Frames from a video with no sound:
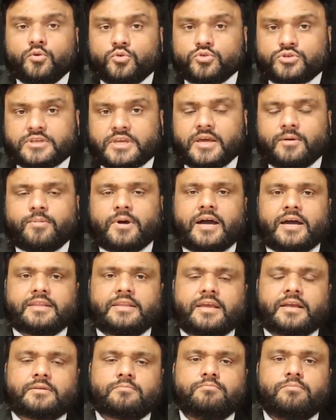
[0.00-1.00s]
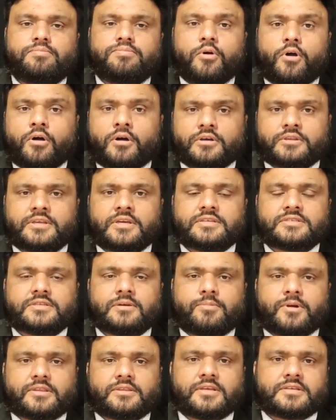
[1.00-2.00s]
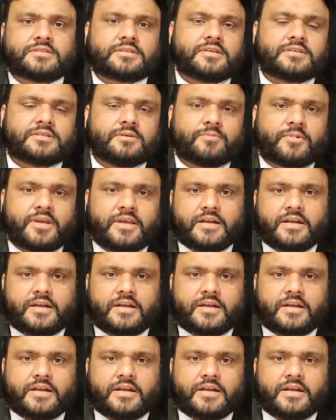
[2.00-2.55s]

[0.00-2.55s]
उसके बाद एक बहुत ही ज़बरदस्त किस्म